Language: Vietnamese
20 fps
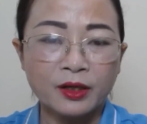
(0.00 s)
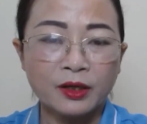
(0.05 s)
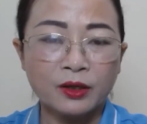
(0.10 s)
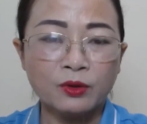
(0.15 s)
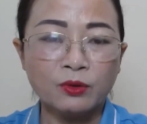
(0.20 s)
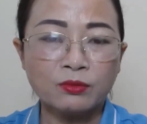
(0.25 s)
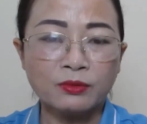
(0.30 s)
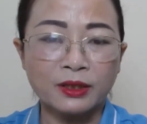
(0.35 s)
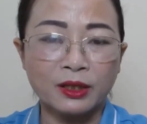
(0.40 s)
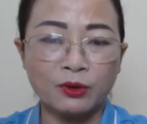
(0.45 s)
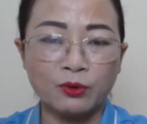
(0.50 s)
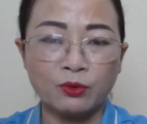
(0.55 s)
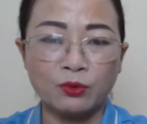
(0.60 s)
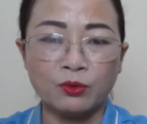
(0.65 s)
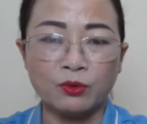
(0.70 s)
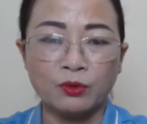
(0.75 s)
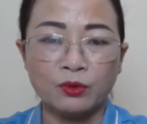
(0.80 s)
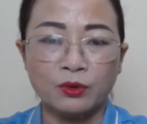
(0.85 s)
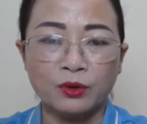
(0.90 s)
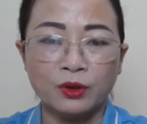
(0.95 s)
Lúc đầu,
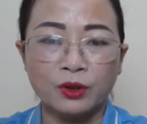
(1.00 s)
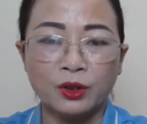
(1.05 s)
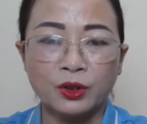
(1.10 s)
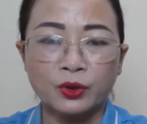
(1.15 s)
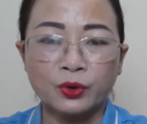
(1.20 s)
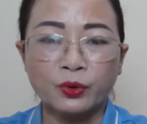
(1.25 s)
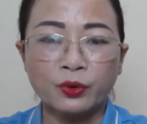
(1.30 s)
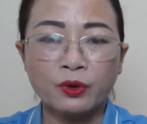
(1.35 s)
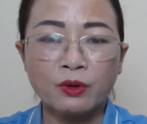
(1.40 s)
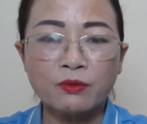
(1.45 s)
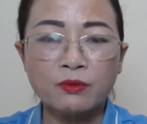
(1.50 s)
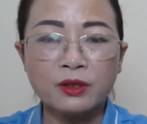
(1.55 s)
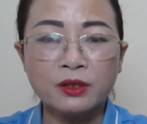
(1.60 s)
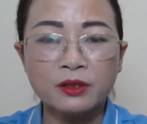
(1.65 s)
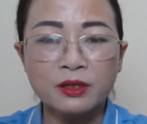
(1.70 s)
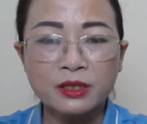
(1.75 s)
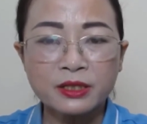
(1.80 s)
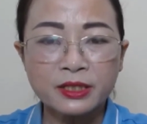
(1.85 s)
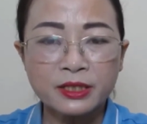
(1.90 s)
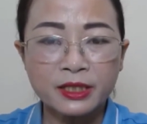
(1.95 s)
tôi không
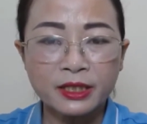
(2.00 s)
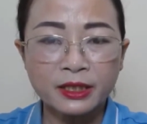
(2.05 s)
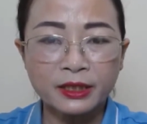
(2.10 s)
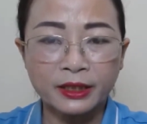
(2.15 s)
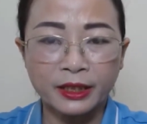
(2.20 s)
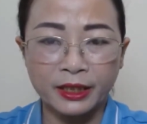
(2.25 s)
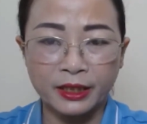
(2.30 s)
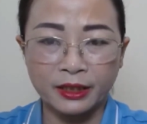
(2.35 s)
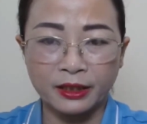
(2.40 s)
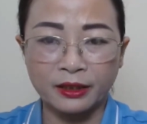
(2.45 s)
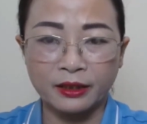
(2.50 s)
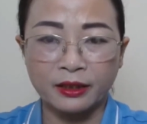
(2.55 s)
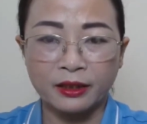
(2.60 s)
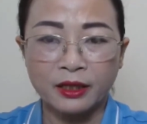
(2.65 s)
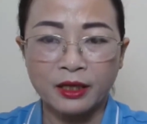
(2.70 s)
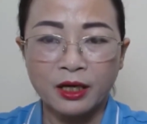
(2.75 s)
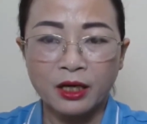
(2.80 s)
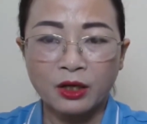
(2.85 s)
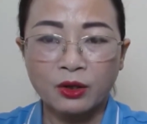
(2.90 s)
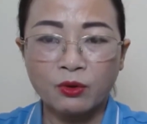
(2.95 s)
hứa sinh tình,
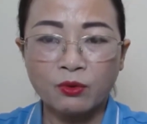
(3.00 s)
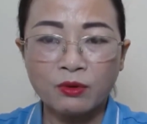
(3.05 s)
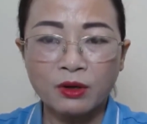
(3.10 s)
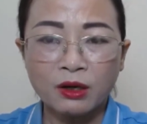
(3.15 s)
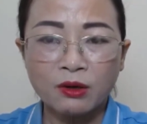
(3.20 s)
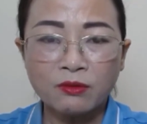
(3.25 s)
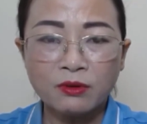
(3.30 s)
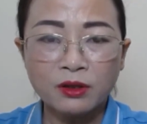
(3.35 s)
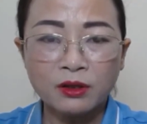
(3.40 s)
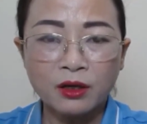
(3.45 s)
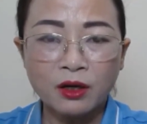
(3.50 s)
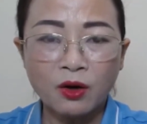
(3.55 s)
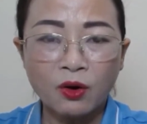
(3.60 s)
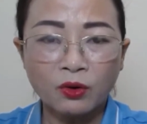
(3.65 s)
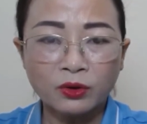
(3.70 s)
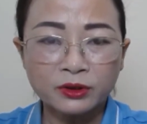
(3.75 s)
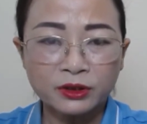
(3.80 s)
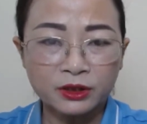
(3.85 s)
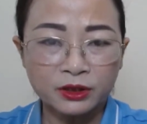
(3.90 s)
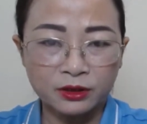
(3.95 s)
cũng không hứa
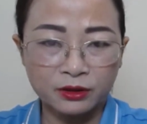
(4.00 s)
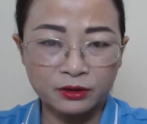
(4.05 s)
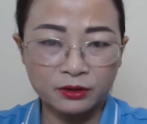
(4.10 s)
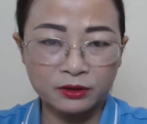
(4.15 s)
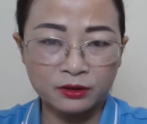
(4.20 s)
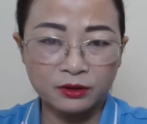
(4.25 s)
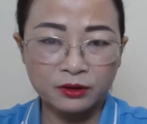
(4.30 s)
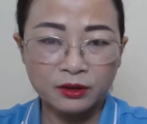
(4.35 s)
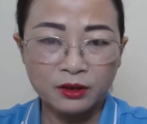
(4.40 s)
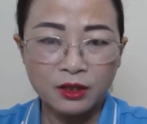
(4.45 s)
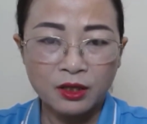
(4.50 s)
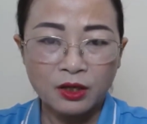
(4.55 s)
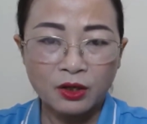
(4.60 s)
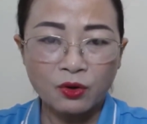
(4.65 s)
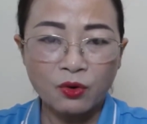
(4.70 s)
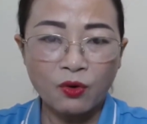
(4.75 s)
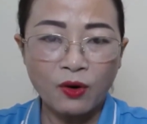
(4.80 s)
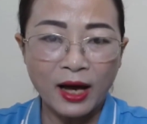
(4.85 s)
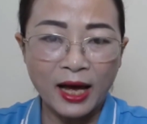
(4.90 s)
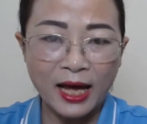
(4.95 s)
hôn sự.
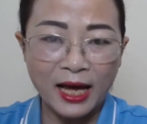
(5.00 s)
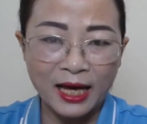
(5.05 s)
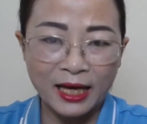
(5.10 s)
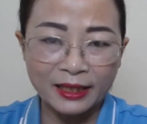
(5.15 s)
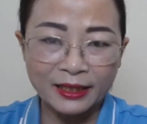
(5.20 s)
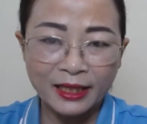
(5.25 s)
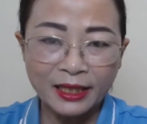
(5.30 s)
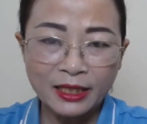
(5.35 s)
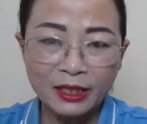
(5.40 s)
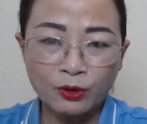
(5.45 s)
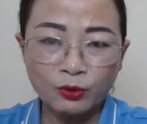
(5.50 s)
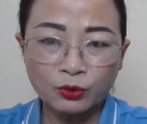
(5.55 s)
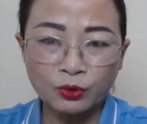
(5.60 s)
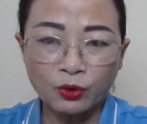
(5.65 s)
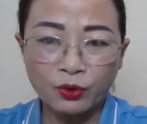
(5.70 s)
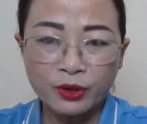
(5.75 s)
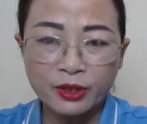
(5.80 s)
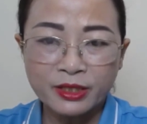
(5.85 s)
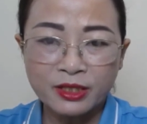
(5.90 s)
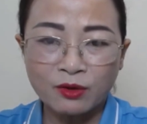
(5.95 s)
Cô ả đã yêu
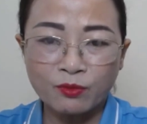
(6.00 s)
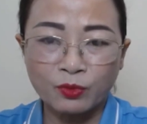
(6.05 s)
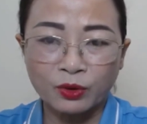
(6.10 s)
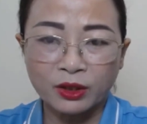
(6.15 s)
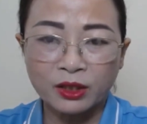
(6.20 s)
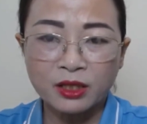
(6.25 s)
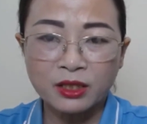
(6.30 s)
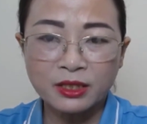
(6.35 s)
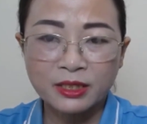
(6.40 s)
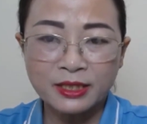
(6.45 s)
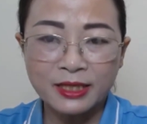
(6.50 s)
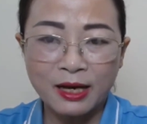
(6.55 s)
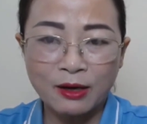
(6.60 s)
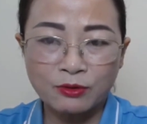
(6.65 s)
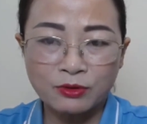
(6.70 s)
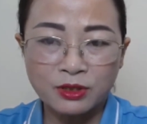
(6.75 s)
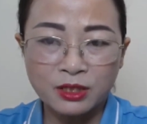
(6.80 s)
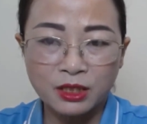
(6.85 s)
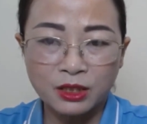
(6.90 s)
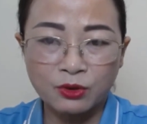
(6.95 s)
tôi trong một cơn dạo
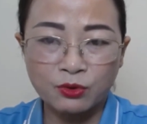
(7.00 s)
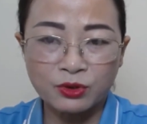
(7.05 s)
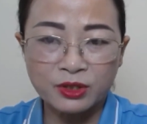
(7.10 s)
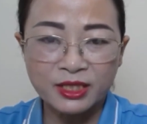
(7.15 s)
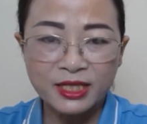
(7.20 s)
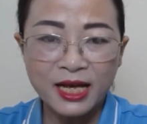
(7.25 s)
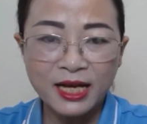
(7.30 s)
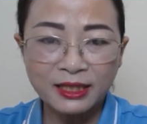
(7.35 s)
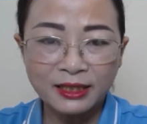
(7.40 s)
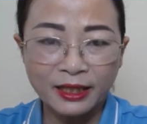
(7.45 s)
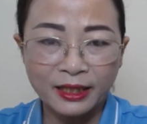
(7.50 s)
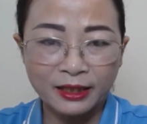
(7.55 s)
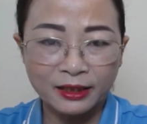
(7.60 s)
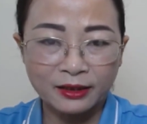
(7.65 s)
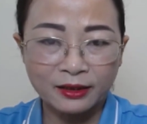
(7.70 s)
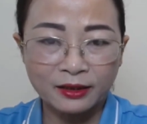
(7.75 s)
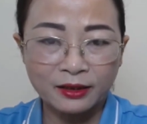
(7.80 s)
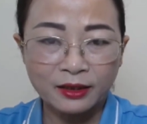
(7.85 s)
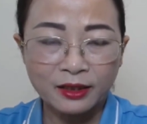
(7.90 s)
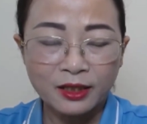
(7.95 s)
dực của xác thịt,
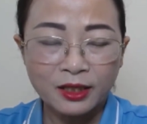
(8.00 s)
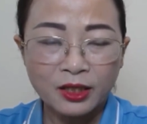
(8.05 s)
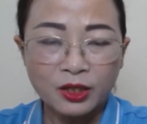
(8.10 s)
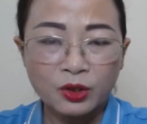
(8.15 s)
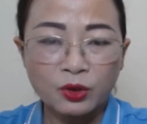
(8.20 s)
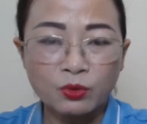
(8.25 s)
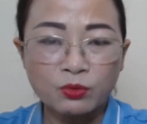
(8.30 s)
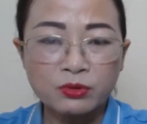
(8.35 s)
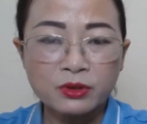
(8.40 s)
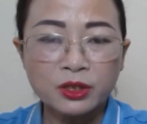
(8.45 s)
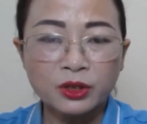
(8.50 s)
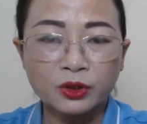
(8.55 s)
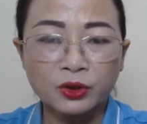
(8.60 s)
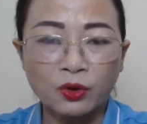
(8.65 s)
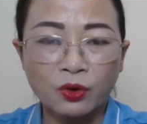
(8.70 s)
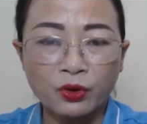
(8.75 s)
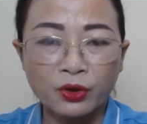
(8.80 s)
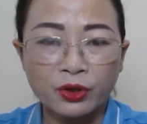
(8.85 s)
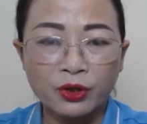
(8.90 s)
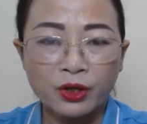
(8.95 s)
cũng như
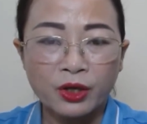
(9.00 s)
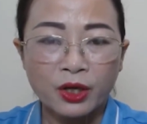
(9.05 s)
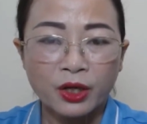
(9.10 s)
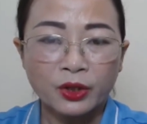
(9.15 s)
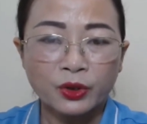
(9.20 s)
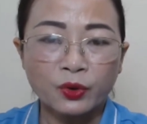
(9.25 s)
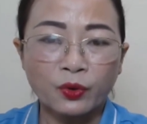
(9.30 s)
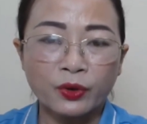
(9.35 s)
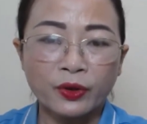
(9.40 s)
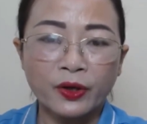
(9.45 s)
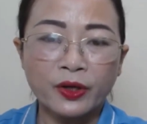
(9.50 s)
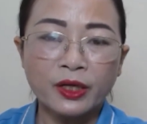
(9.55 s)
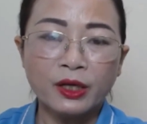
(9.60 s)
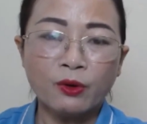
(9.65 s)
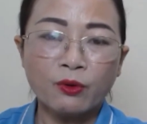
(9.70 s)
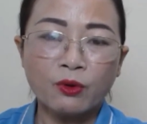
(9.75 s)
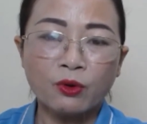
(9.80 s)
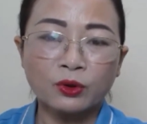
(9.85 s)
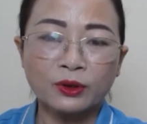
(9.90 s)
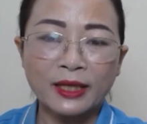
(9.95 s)
tôi, tôi đã
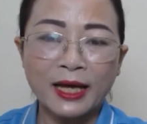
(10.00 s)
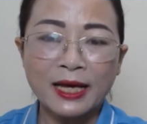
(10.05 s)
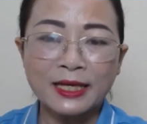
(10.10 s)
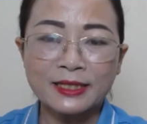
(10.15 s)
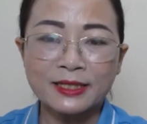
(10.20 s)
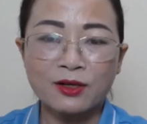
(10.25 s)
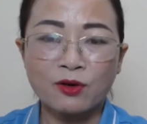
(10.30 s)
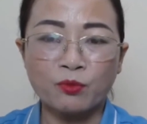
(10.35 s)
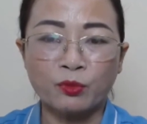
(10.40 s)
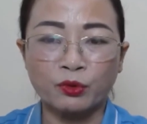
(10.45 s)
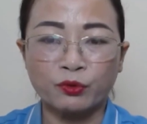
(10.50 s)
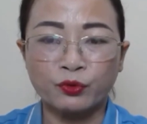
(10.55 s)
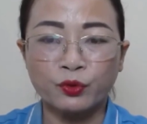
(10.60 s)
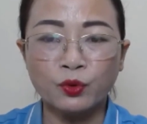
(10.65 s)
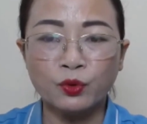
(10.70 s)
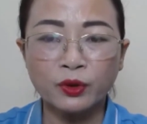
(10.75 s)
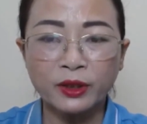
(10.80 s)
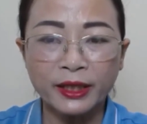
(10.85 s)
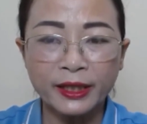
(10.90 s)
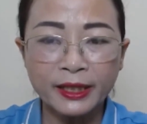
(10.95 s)
yêu cô ta sau một
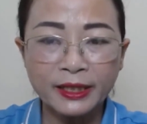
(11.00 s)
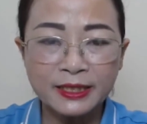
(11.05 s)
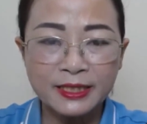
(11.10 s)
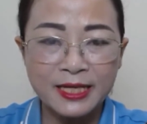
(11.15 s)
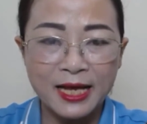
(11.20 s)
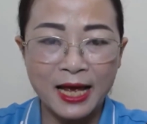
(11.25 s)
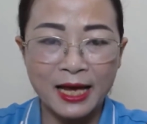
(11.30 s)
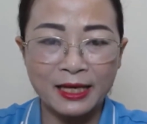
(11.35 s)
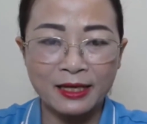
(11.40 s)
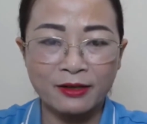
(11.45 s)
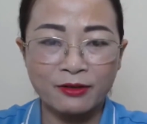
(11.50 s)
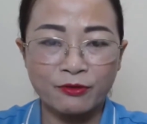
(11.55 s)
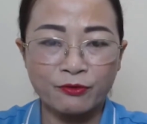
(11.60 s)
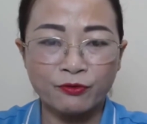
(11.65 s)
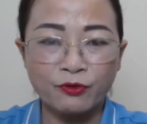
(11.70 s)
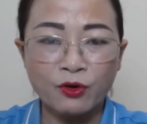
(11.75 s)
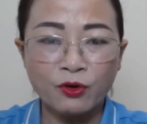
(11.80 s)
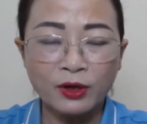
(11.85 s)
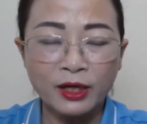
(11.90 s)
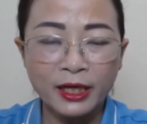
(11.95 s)
phút điên dại,
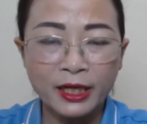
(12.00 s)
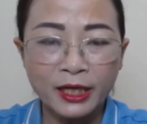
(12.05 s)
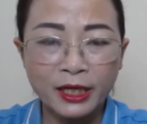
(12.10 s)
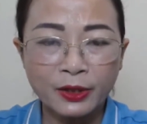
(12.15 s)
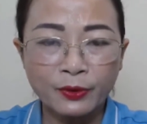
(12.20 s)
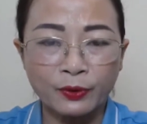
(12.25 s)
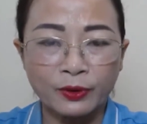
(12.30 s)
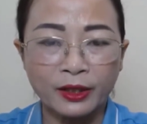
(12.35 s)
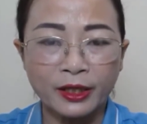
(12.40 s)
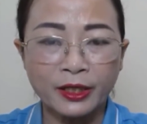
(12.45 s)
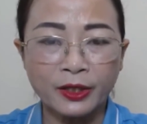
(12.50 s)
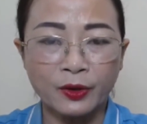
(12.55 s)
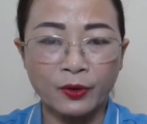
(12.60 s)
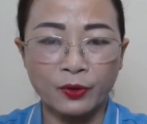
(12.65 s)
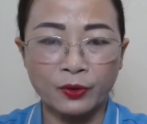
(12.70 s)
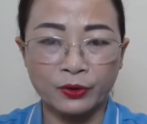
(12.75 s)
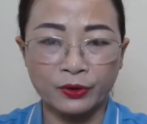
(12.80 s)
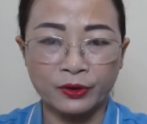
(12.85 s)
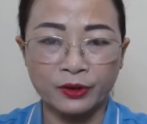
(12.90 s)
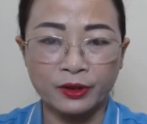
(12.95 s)
vô lý của linh
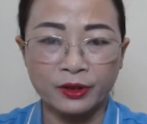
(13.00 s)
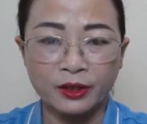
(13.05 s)
hồn.